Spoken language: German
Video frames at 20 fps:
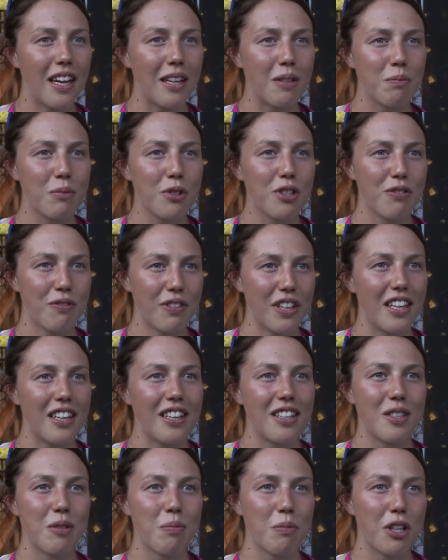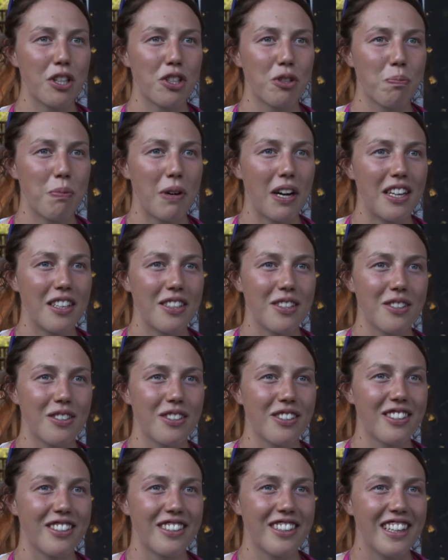Atmosphäre, es macht Spaß
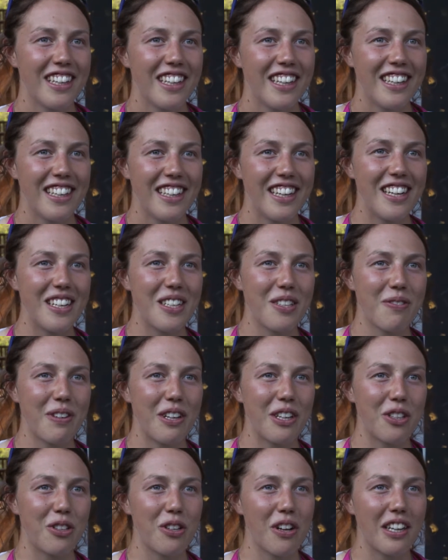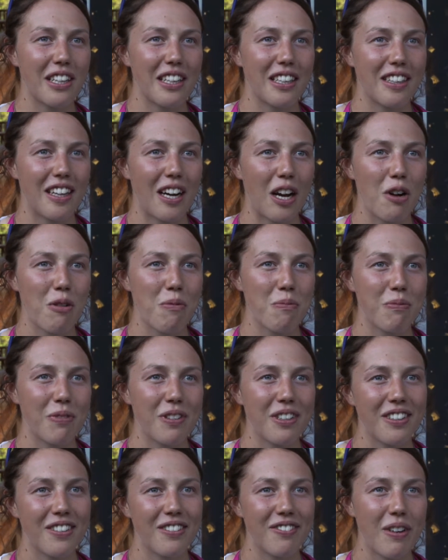und ja, es wäre natürlich ein Traum,
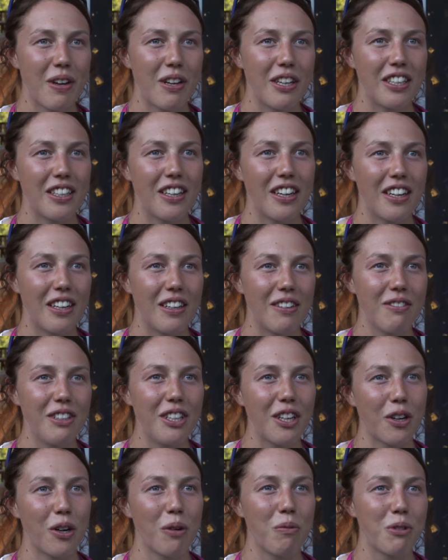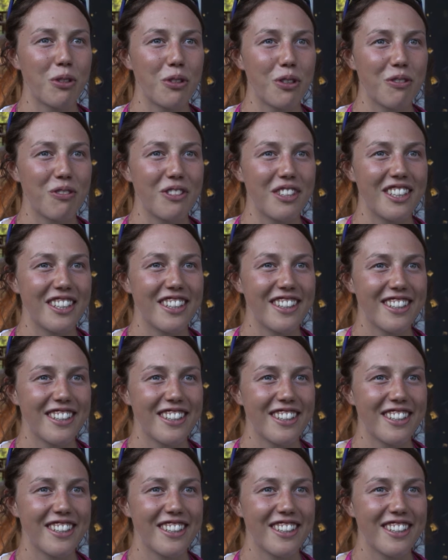wenn ich da wiederkommen dürfte.